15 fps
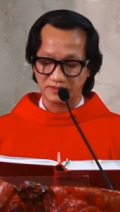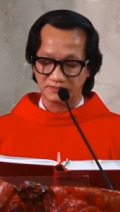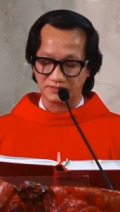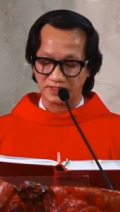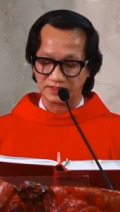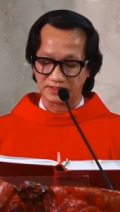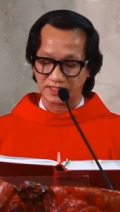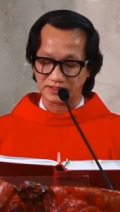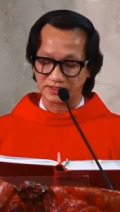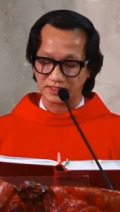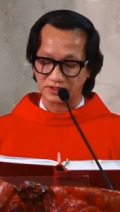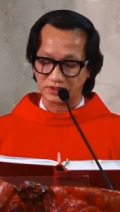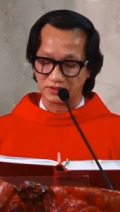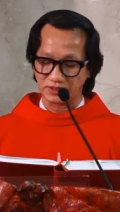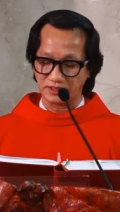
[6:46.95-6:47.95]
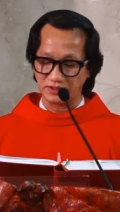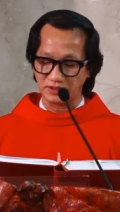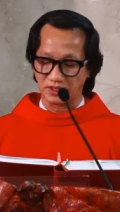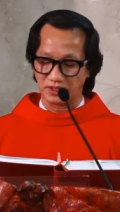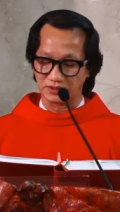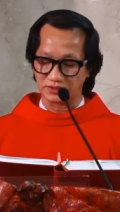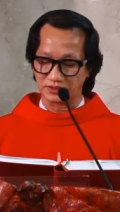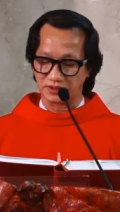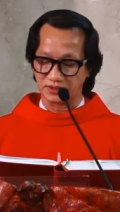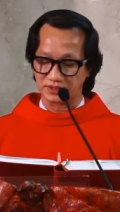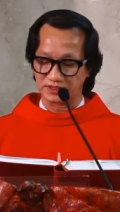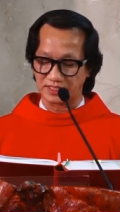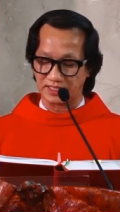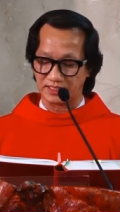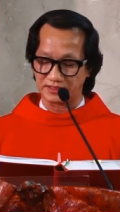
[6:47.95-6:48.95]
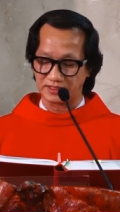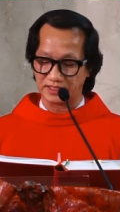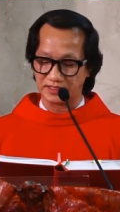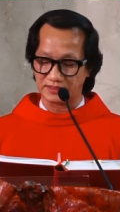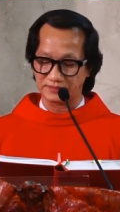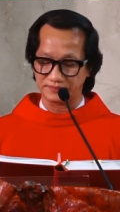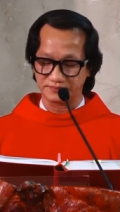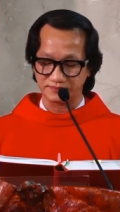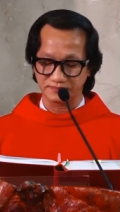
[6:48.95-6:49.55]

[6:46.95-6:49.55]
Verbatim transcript: Vậy ta sẽ cho đánh đòn rồi thả ra.